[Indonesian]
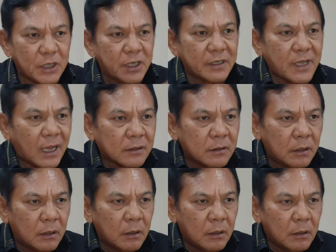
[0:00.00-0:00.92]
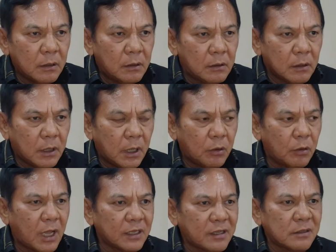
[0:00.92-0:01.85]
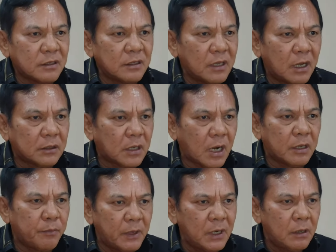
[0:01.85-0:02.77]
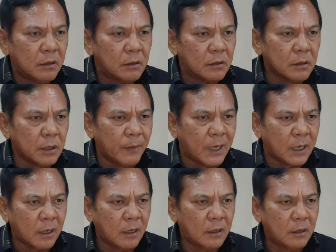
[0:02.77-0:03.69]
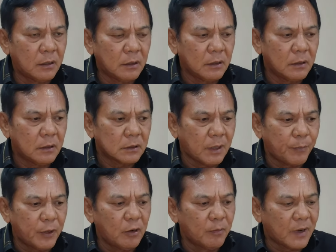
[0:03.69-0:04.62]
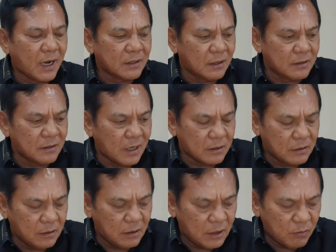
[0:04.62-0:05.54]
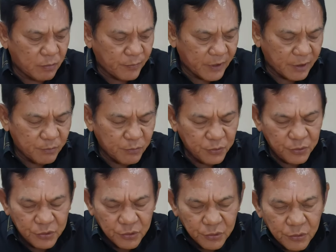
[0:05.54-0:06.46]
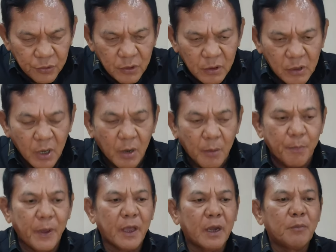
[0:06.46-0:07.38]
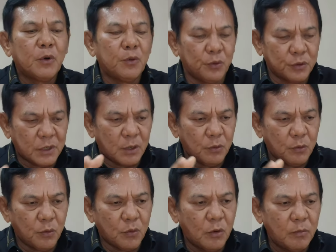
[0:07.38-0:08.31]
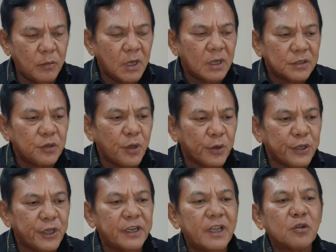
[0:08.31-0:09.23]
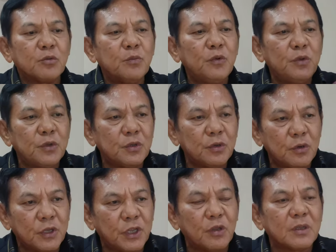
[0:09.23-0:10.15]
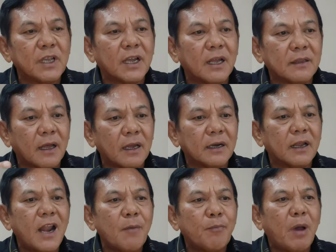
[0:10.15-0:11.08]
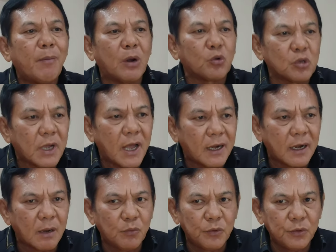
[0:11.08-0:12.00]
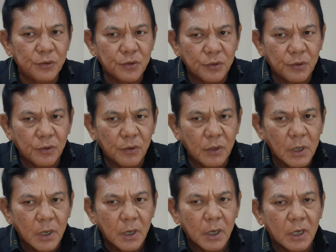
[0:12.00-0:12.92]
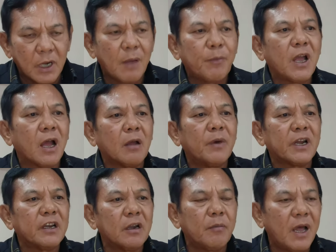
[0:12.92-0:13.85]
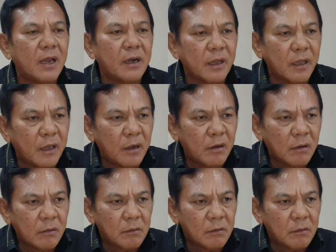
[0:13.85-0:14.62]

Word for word: kau bisa jadi saksi. Ya kalau kak saksinya nggak kredibel gimana? Tapi kalau merasa saksi ini pengen muncul, pengen meluruskan hukum, seyogianya harus muncul. Itu yang saya katakan kenapa baru sekarang muncul Kenapa nggak kemarin-kemarin?